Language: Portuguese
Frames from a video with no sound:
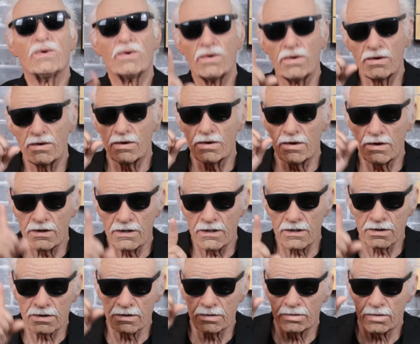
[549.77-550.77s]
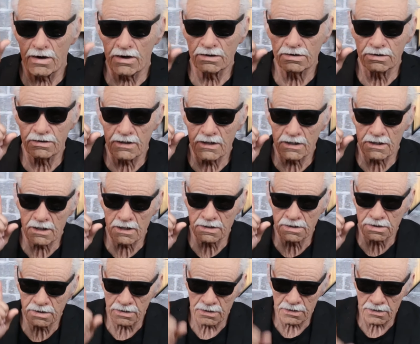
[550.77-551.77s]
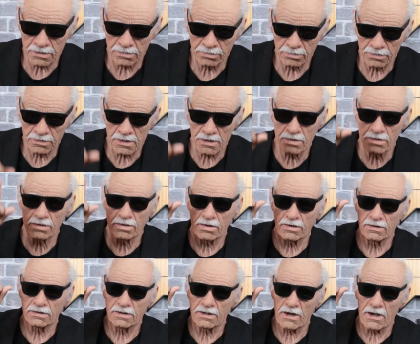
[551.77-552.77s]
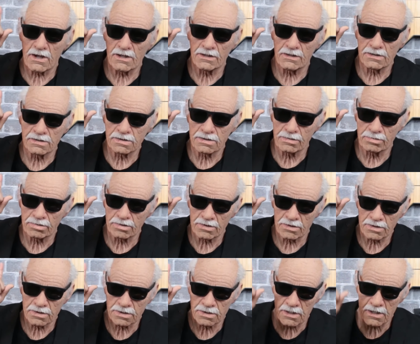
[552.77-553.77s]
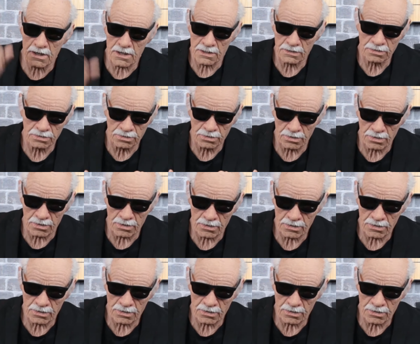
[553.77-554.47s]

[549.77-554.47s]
O único ponto negativo que eu encontrei nesse projeto